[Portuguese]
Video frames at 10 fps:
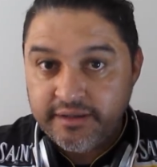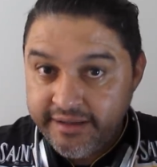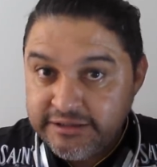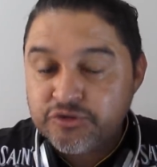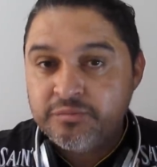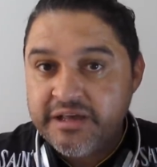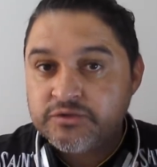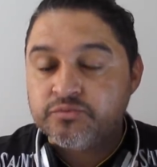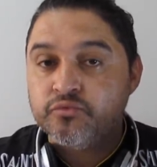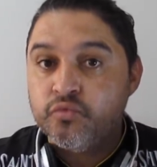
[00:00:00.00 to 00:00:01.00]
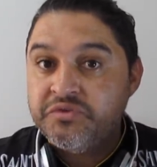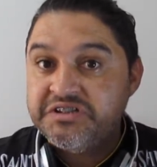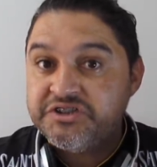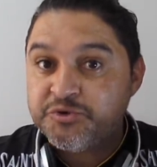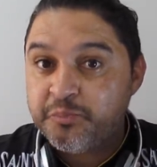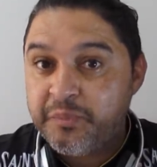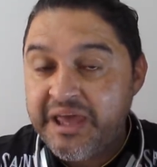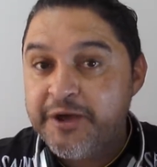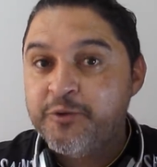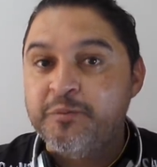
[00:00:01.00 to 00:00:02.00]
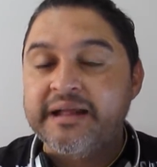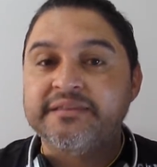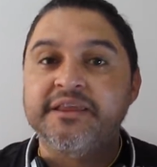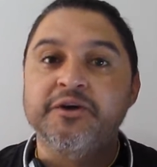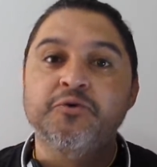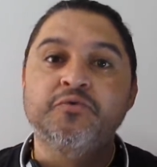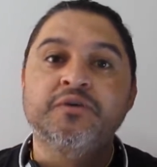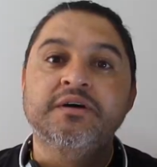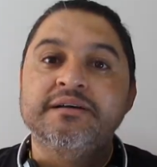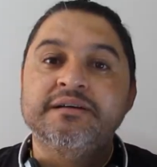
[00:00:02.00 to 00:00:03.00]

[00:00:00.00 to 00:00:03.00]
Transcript: É isso mesmo. O desespero bateu